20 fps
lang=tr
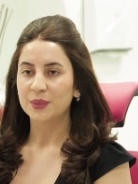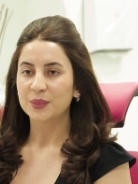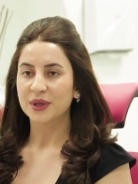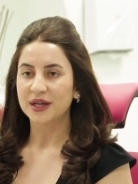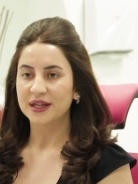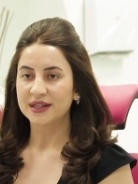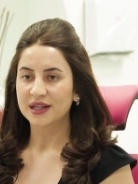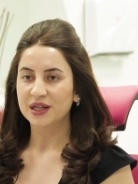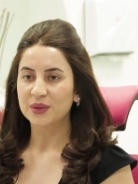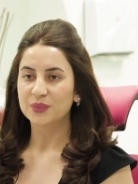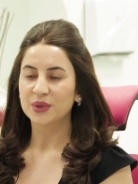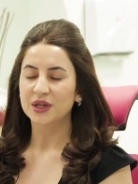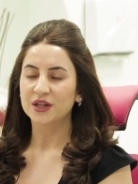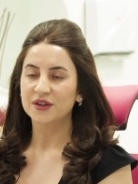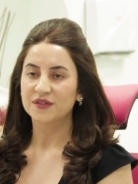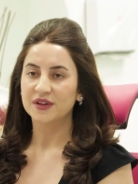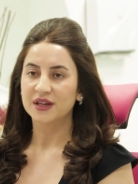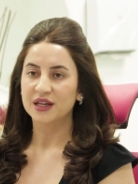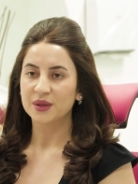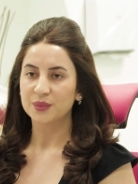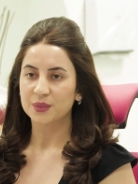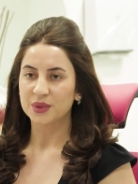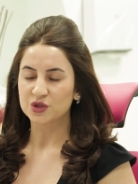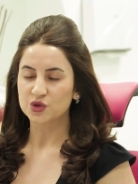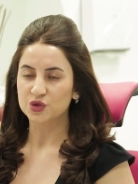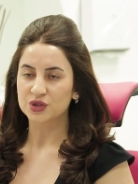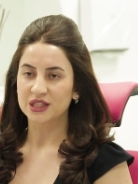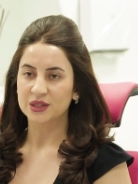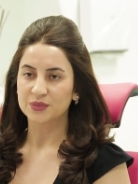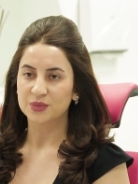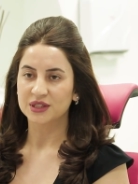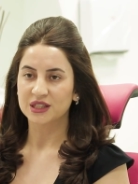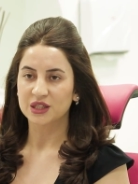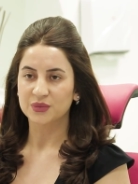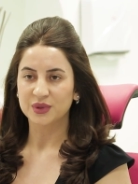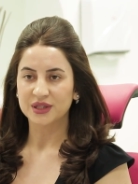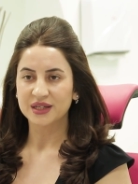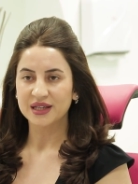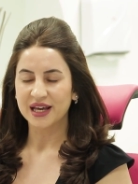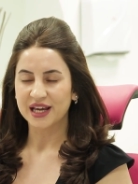PRP ve mezoterapi
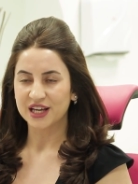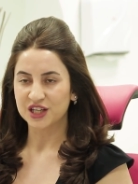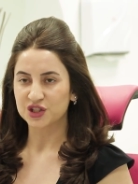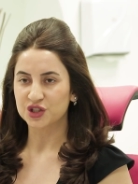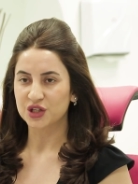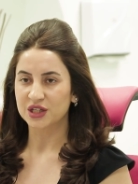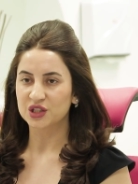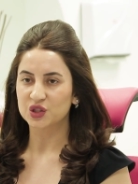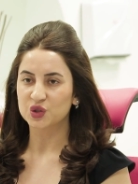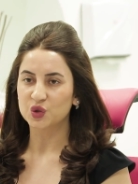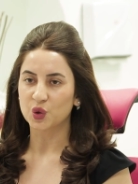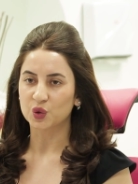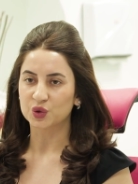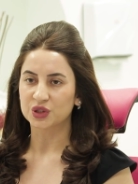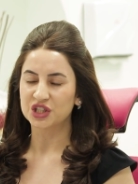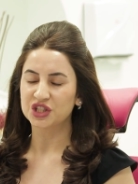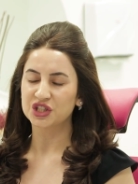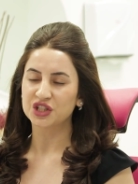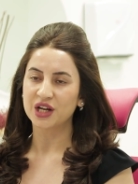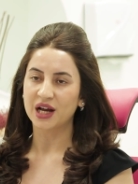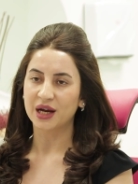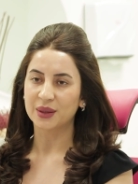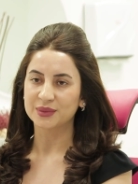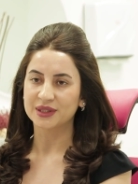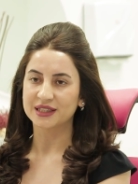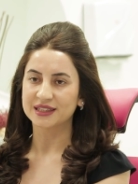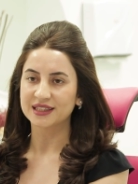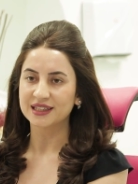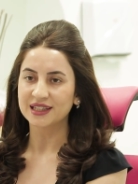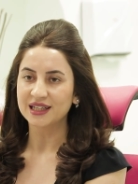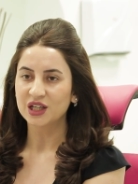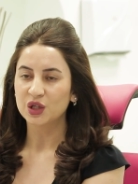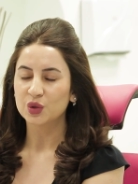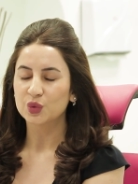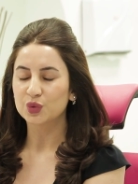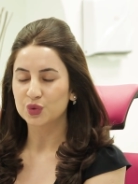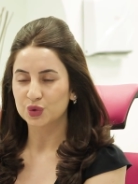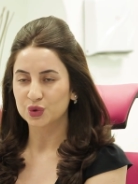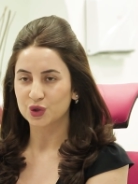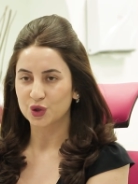gibi enjeksiyon işlemleri
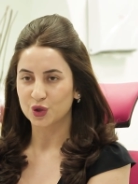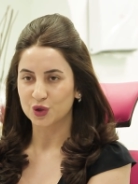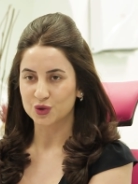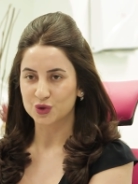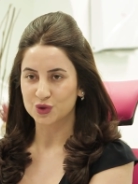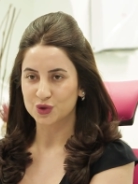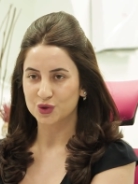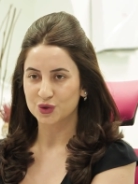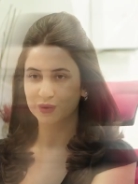uyguluyoruz.